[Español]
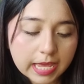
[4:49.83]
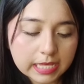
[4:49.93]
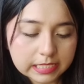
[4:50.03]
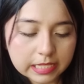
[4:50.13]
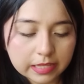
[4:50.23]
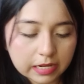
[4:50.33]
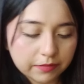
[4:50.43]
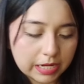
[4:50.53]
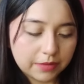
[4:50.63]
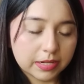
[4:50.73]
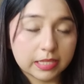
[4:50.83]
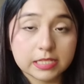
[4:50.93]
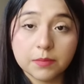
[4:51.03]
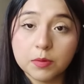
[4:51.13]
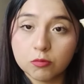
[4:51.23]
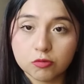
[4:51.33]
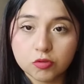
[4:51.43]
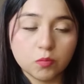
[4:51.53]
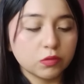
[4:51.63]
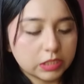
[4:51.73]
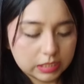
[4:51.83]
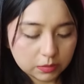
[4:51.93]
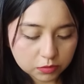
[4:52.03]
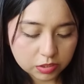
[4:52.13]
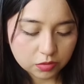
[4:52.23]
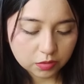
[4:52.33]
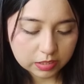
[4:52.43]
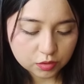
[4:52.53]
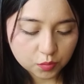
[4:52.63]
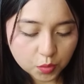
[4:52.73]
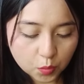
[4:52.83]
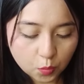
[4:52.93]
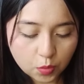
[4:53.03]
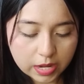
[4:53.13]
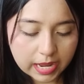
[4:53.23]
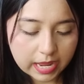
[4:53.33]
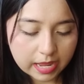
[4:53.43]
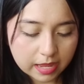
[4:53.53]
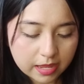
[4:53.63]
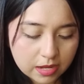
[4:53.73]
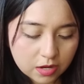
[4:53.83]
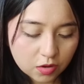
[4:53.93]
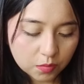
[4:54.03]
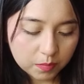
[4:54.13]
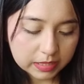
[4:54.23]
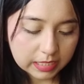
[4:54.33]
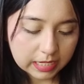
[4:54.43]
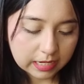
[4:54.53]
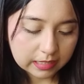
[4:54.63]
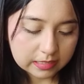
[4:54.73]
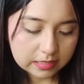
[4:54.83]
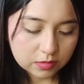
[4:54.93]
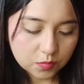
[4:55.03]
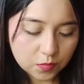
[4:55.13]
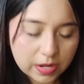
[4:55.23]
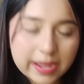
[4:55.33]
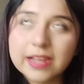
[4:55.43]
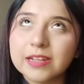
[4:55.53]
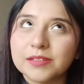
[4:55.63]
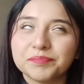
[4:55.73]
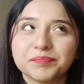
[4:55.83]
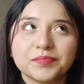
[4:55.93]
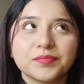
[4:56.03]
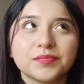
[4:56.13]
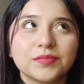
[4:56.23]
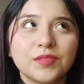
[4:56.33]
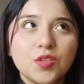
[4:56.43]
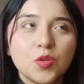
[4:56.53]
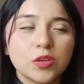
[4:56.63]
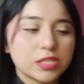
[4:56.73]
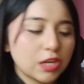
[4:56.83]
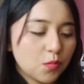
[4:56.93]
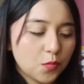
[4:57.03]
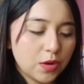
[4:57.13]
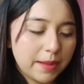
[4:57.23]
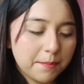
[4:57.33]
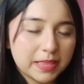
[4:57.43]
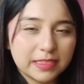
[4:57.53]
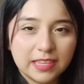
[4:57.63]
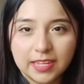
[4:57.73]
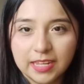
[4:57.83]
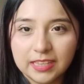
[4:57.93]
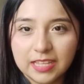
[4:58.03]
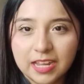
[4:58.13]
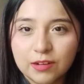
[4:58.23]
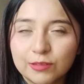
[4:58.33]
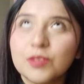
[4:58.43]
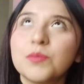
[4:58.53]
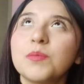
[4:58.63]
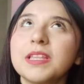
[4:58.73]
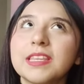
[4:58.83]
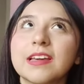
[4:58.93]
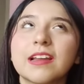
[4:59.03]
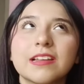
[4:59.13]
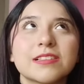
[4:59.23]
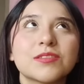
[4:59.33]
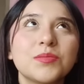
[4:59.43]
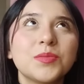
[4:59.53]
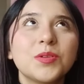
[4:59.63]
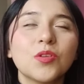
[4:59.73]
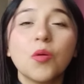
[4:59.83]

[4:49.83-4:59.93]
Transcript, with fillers: Esta de Level la verdad es que me gustó muchísimo. Siento que es como una... ¿Cómo platicarles? Como una no sé, como una mantequita, no sé cómo platicarles, es como,